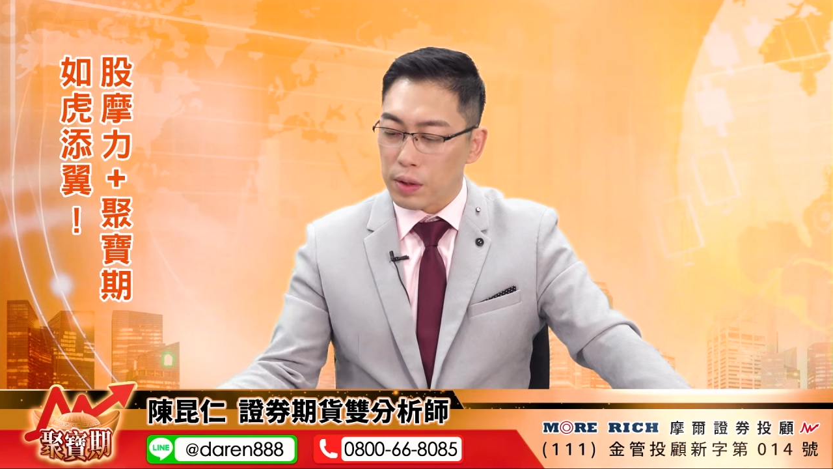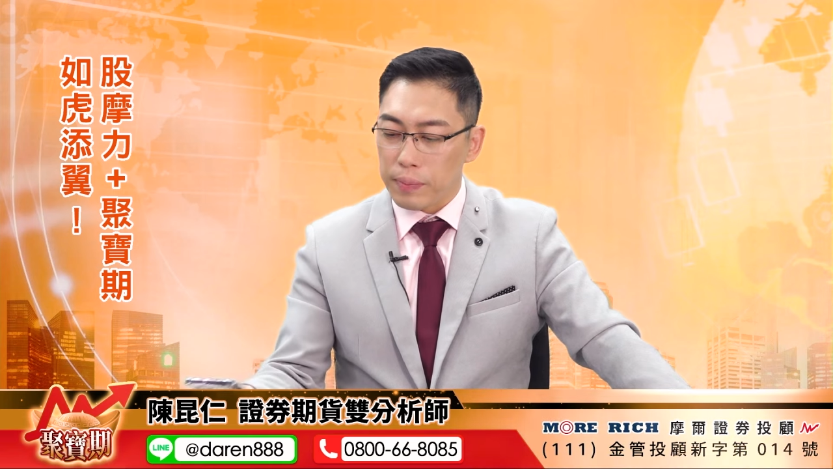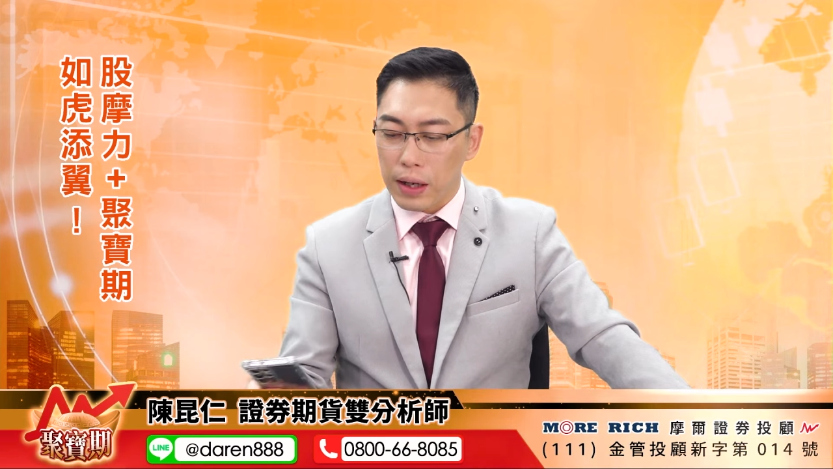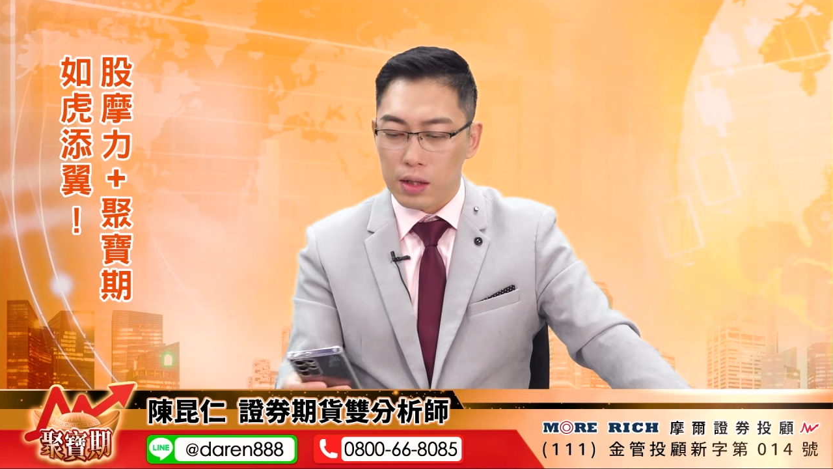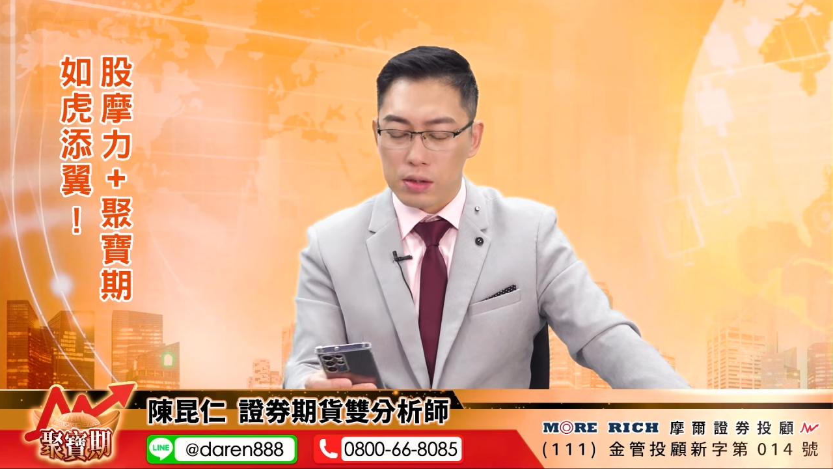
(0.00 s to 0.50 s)

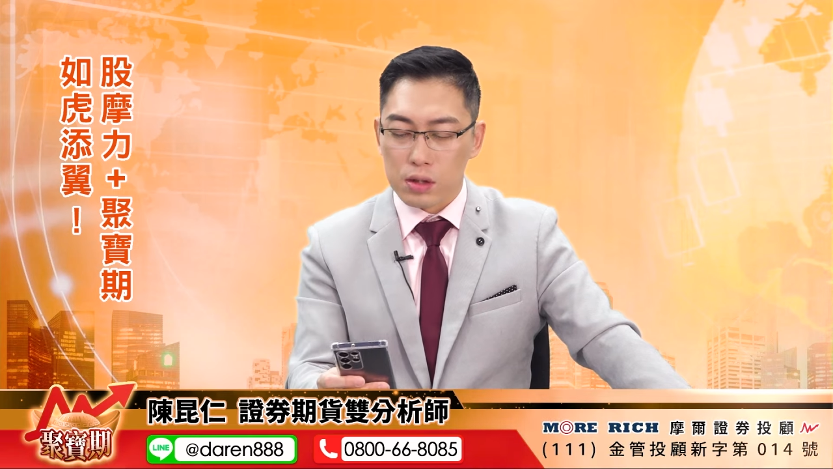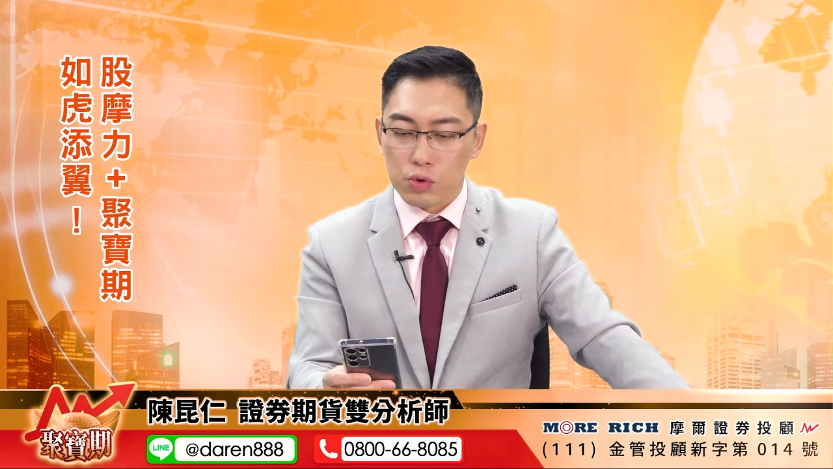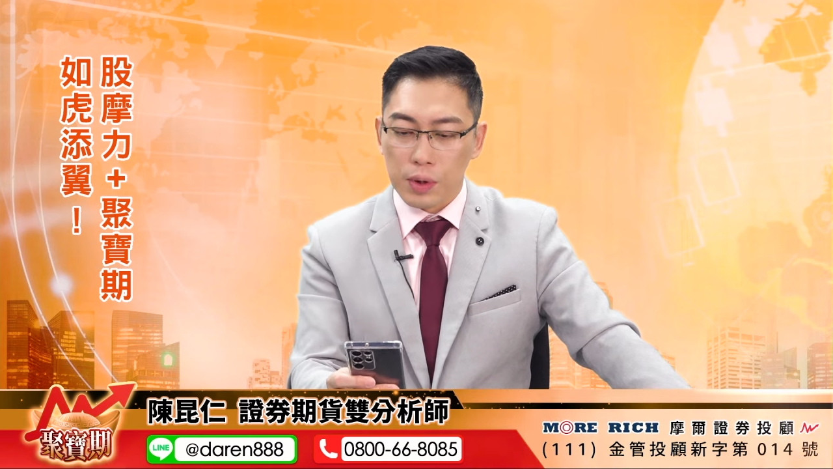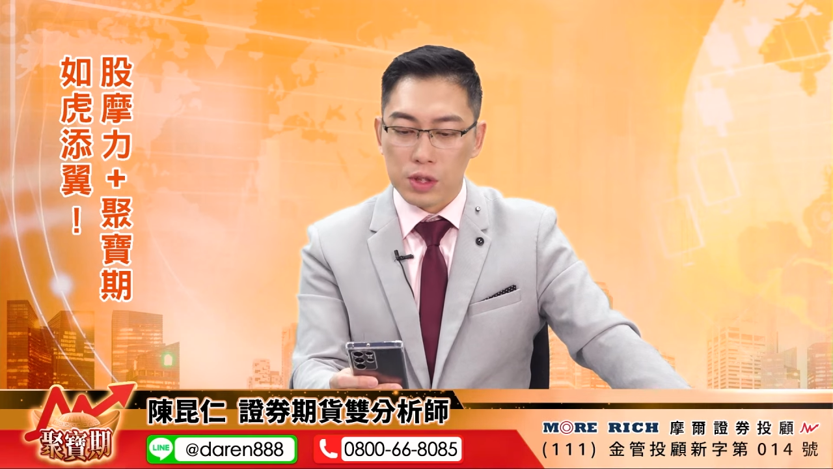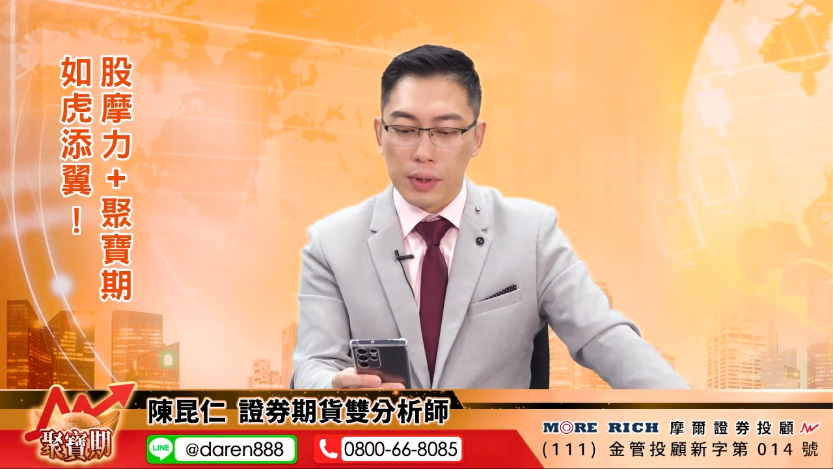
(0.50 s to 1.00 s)
把那个
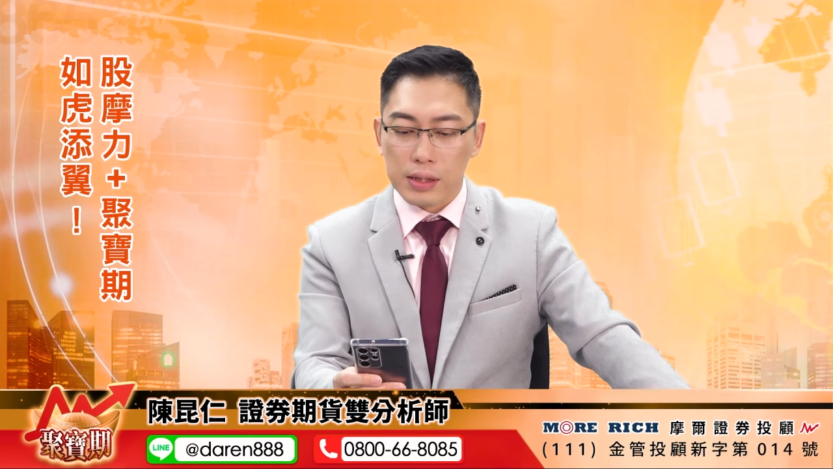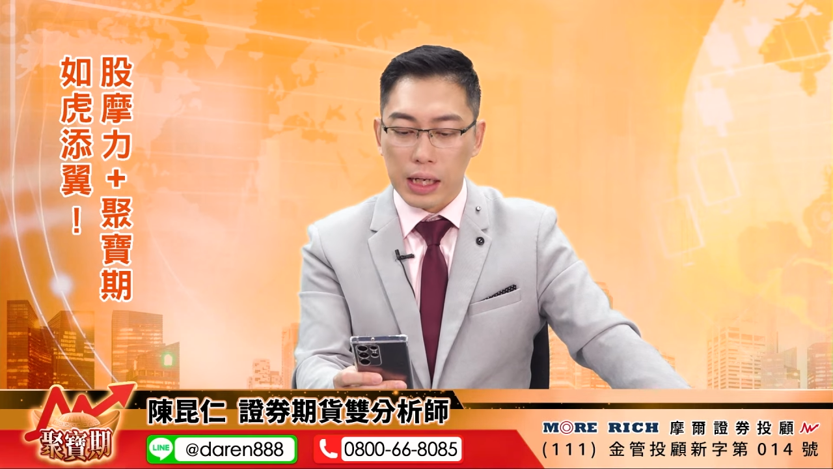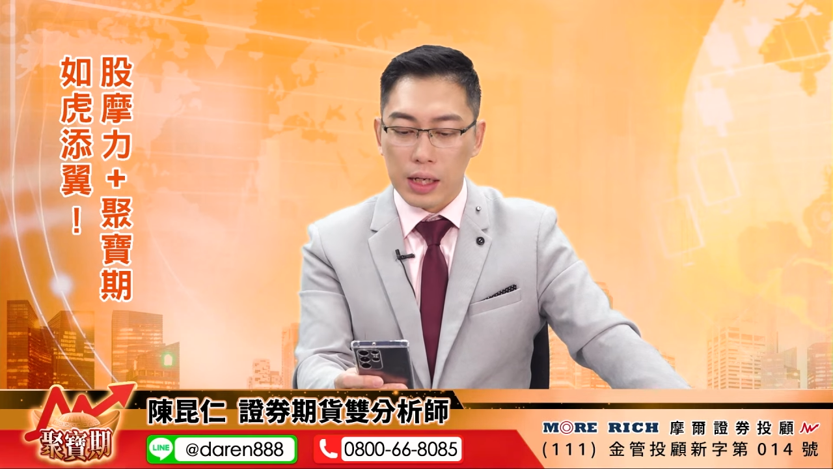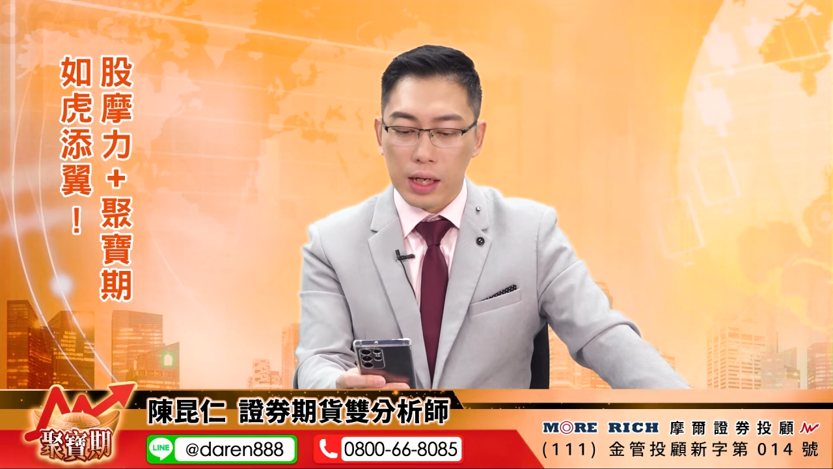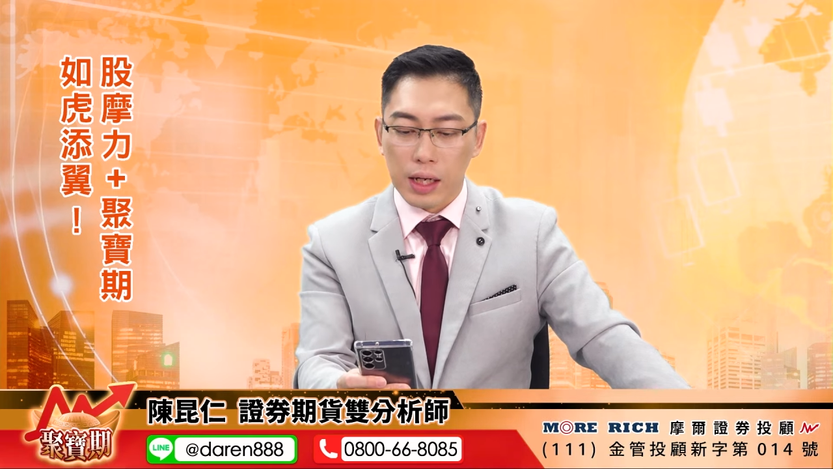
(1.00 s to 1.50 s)
股票去把它打开